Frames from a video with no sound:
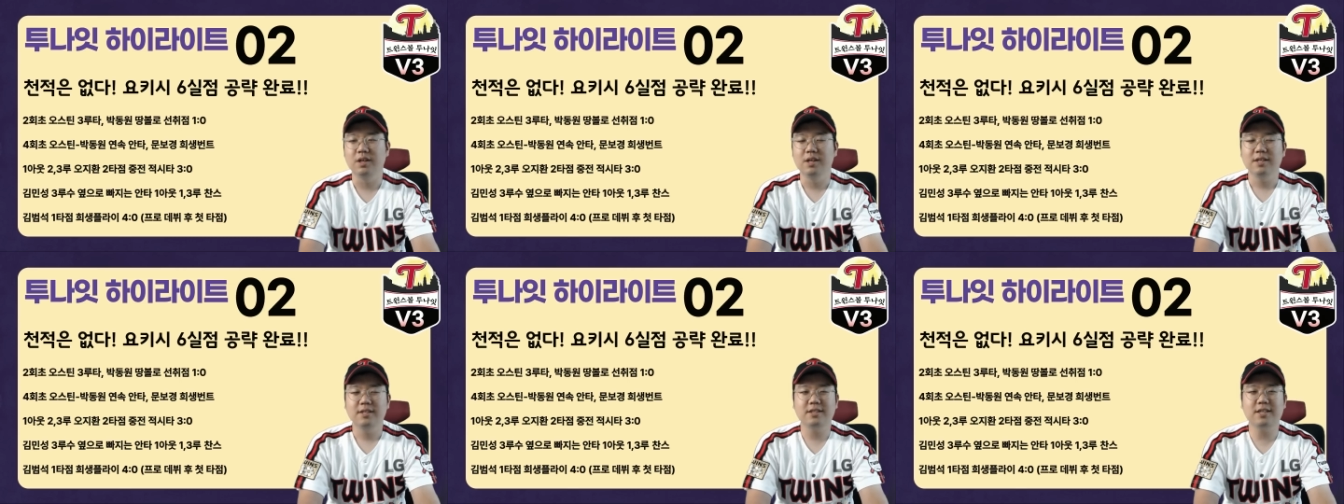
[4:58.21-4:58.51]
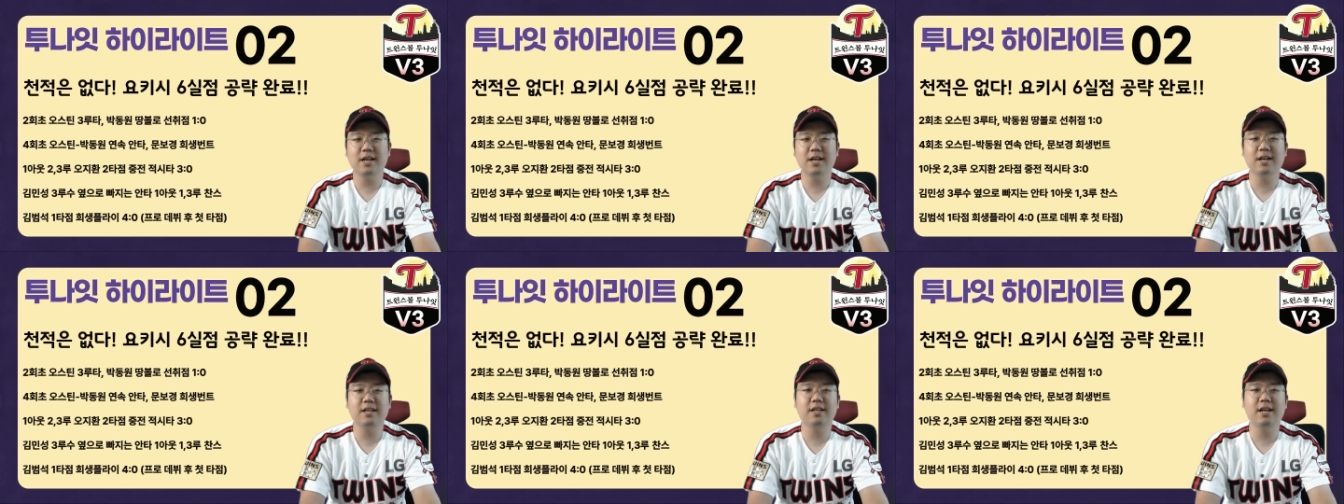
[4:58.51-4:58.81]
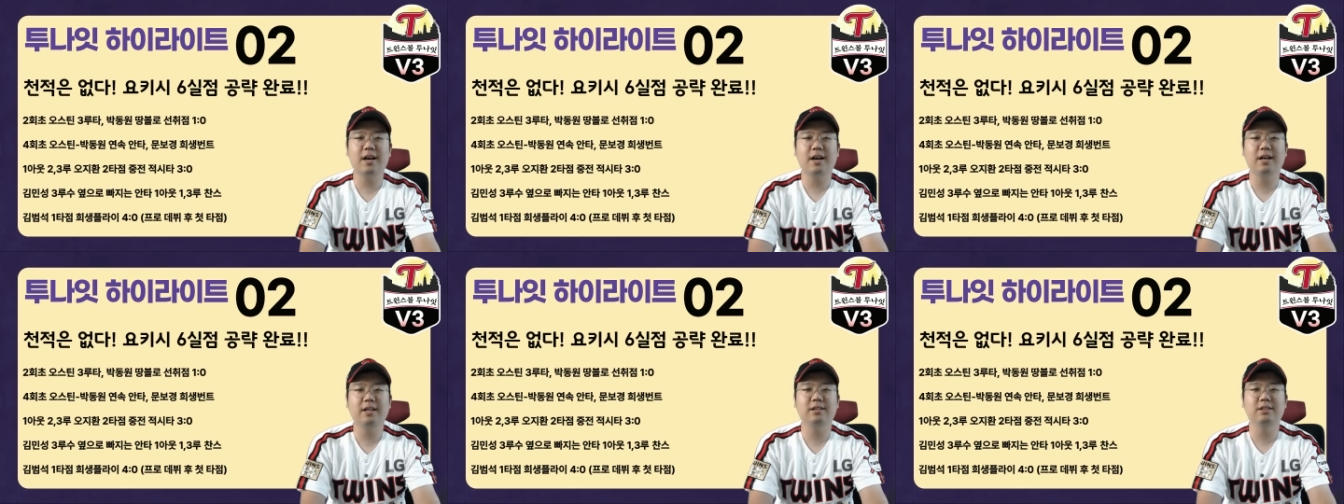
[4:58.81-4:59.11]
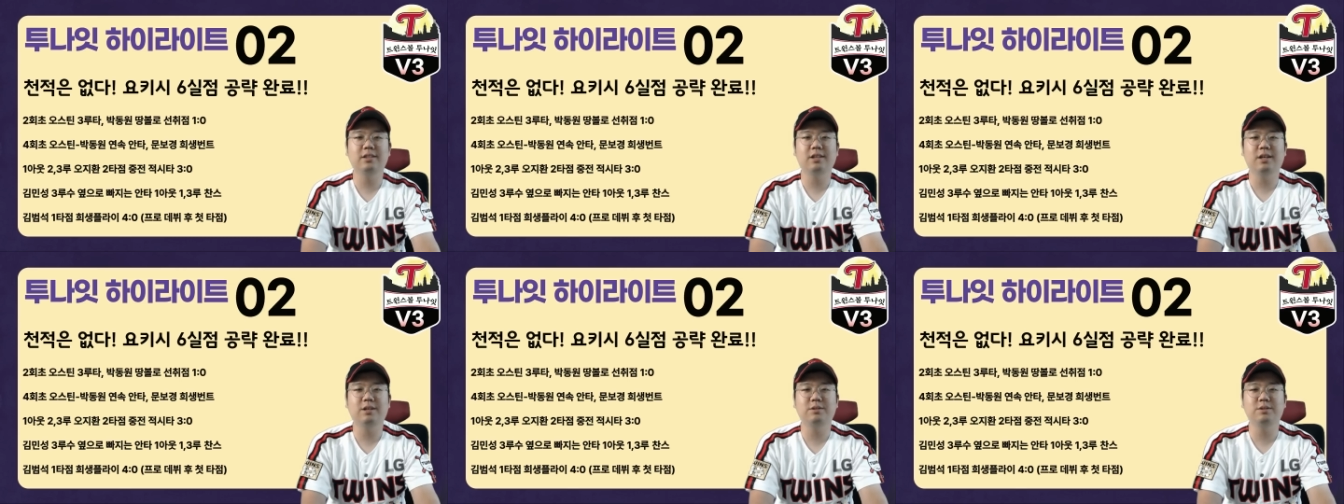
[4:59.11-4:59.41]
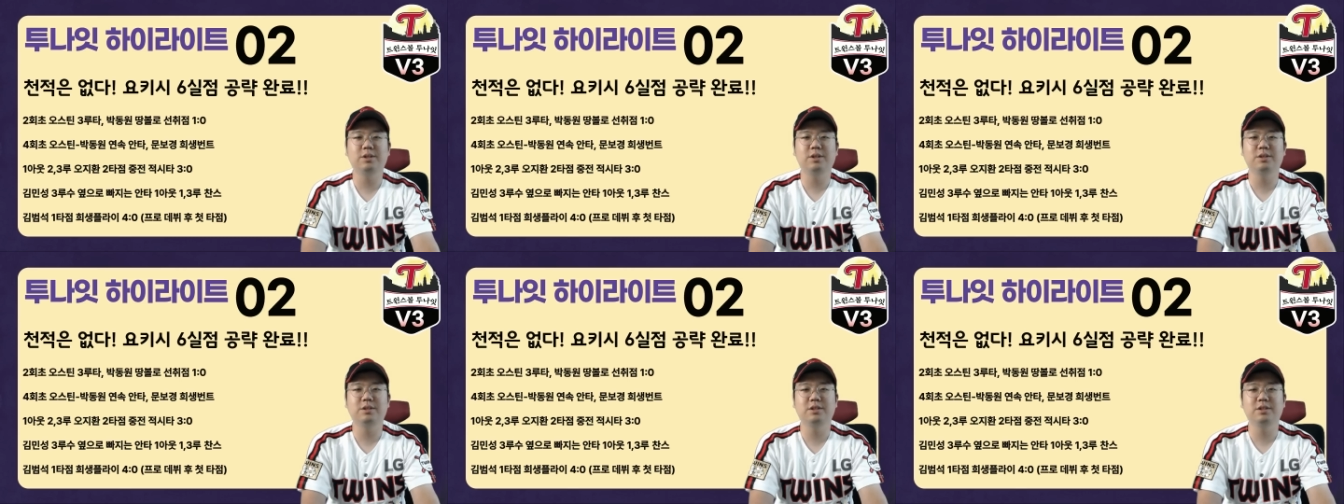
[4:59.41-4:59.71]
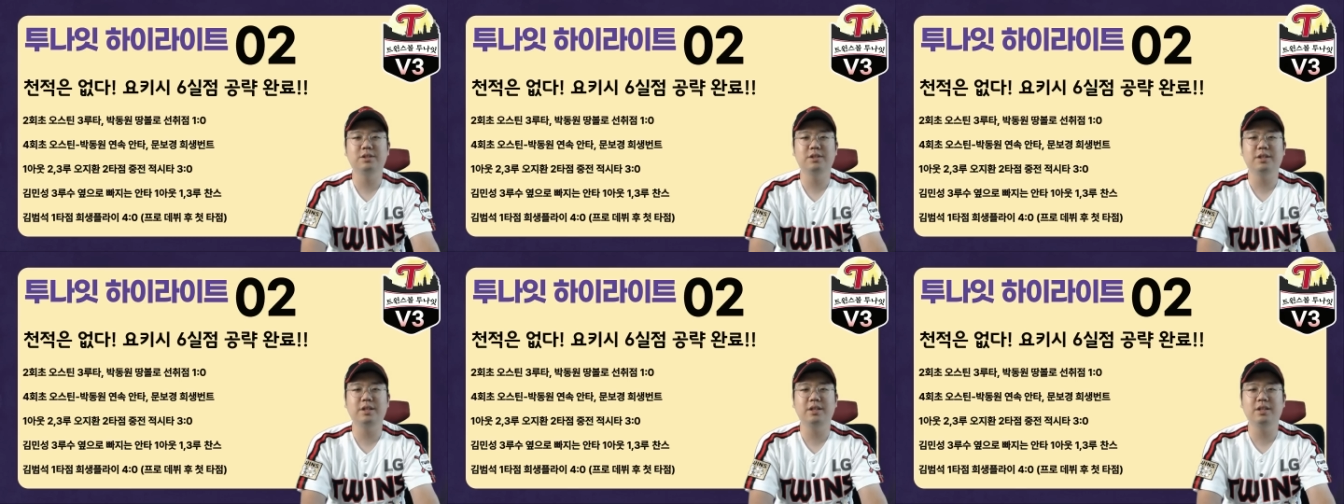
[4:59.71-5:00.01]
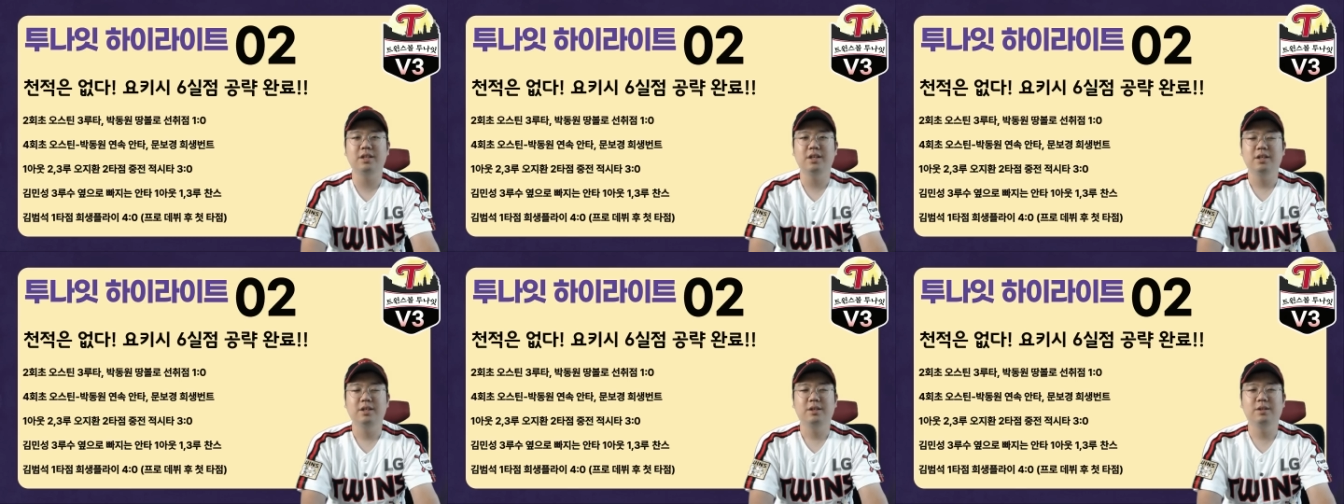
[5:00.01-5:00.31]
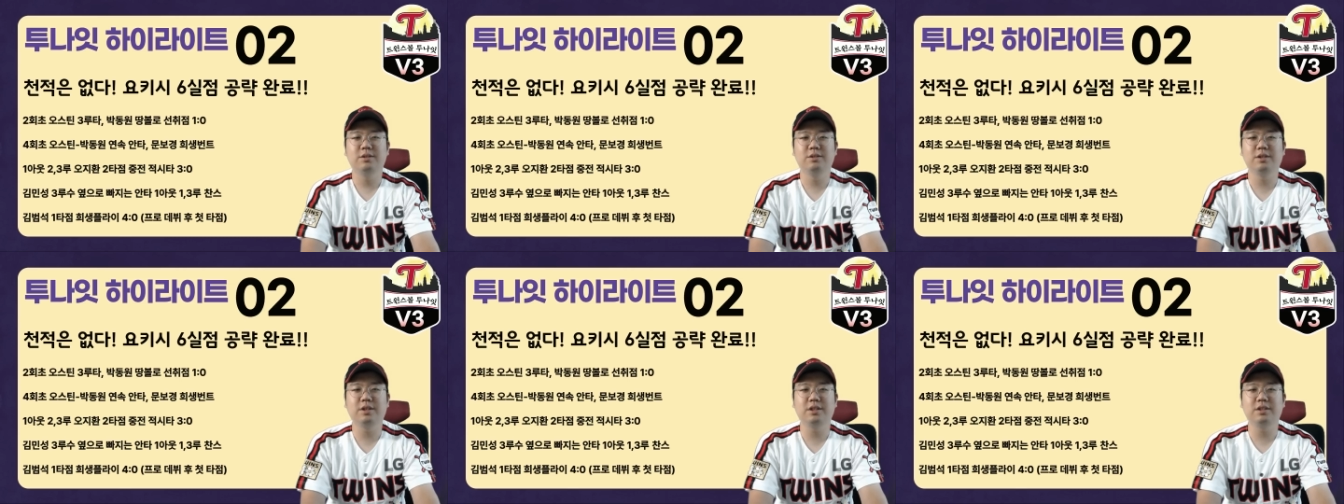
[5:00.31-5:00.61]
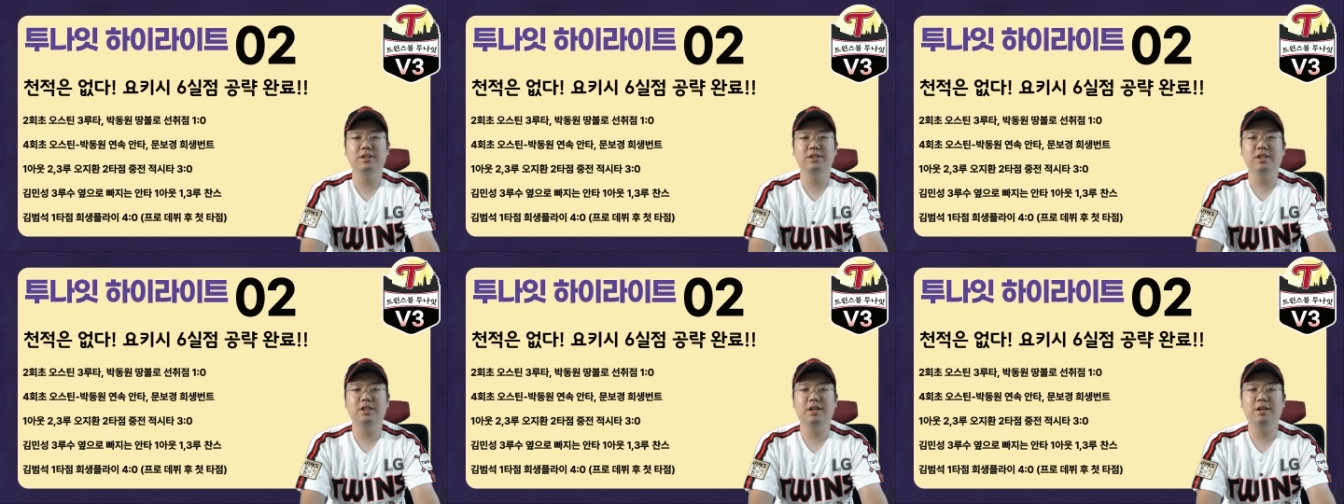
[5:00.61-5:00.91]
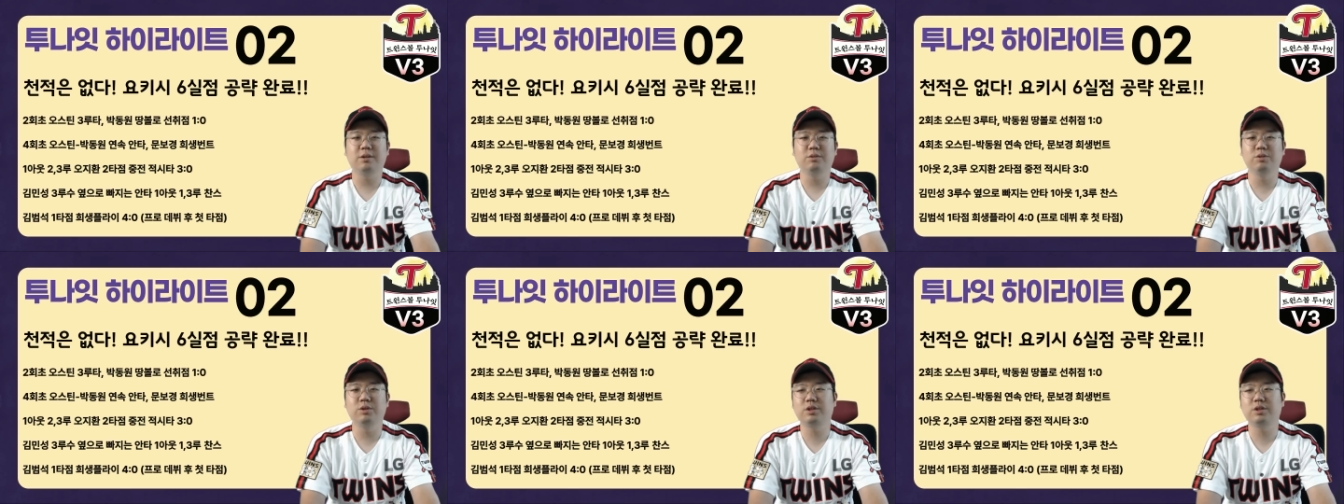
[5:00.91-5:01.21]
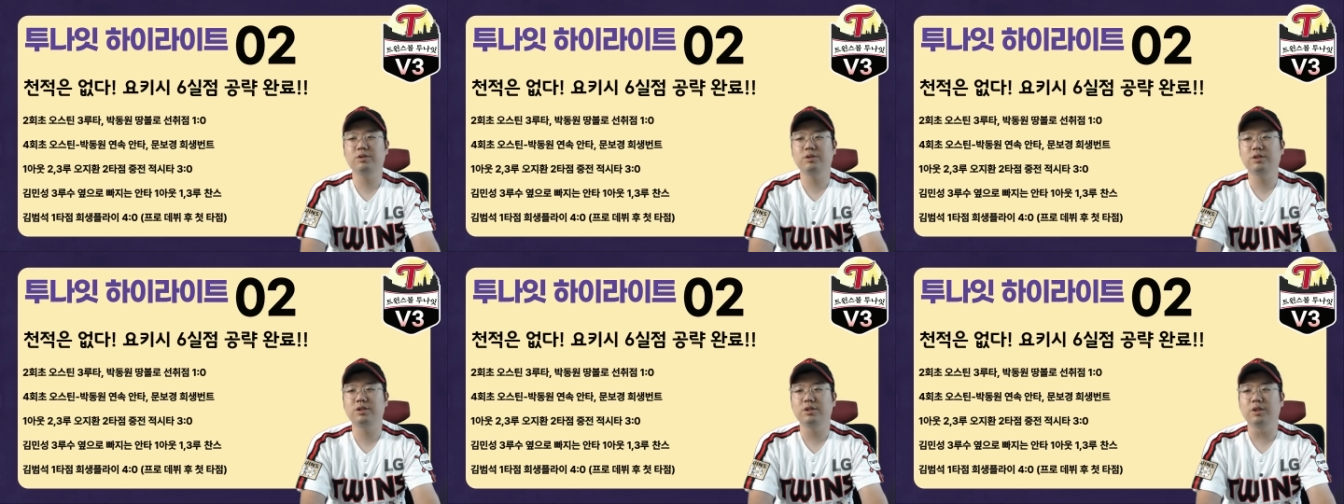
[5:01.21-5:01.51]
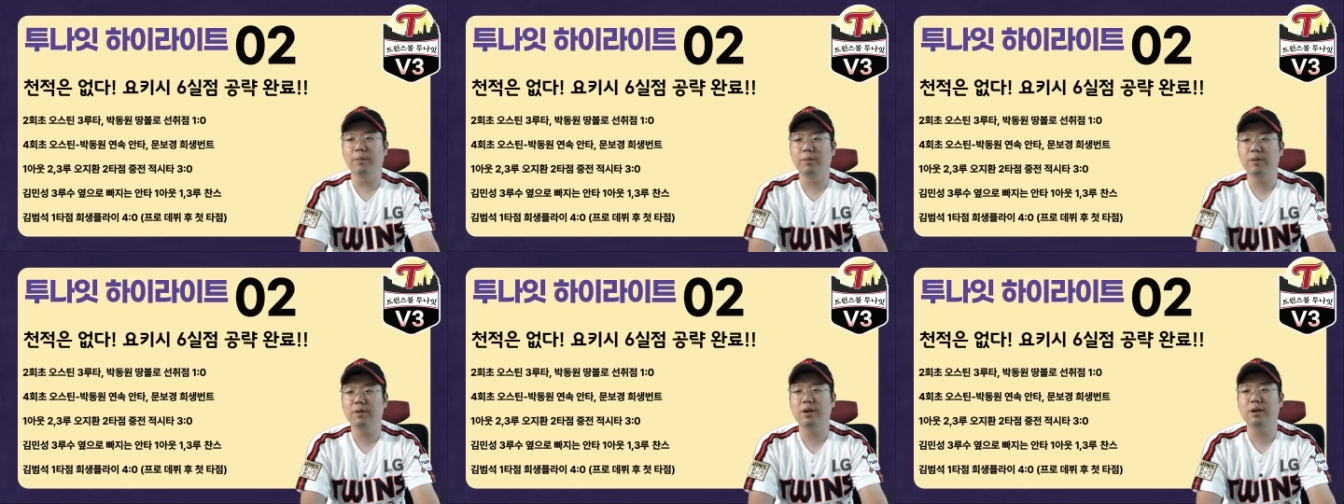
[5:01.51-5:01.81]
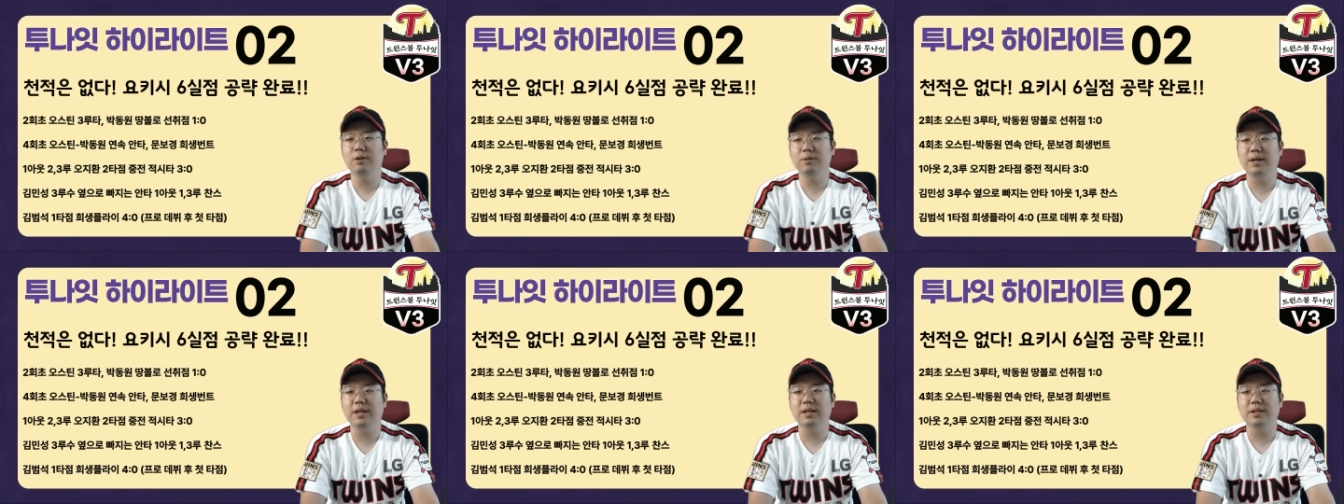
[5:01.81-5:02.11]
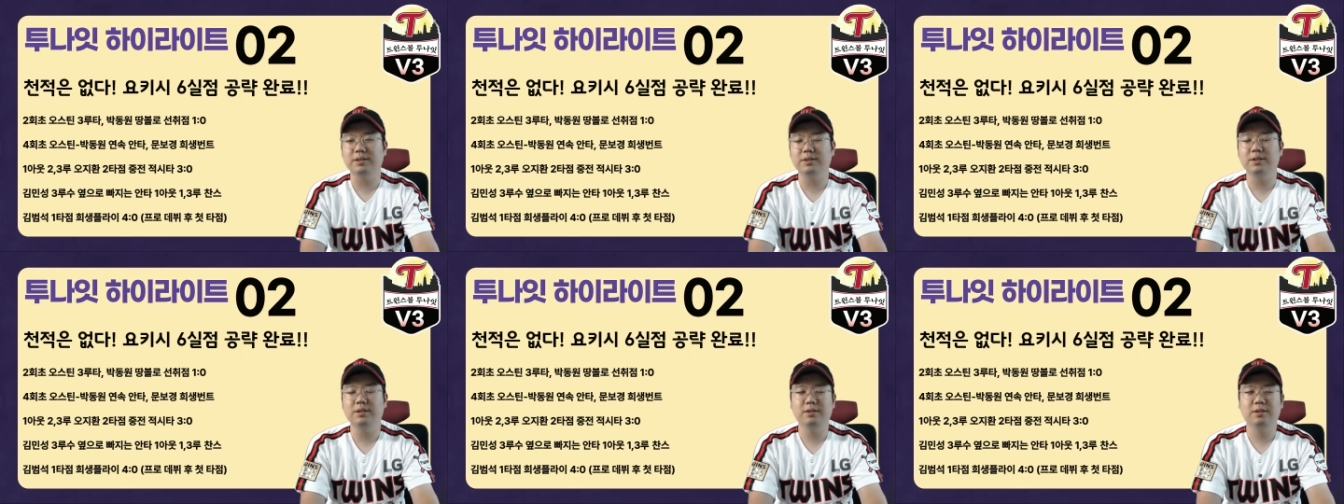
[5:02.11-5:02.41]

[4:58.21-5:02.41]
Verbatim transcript: 살아나가는 타구였는데 결국에는 우익수를 넘어가고 말았죠.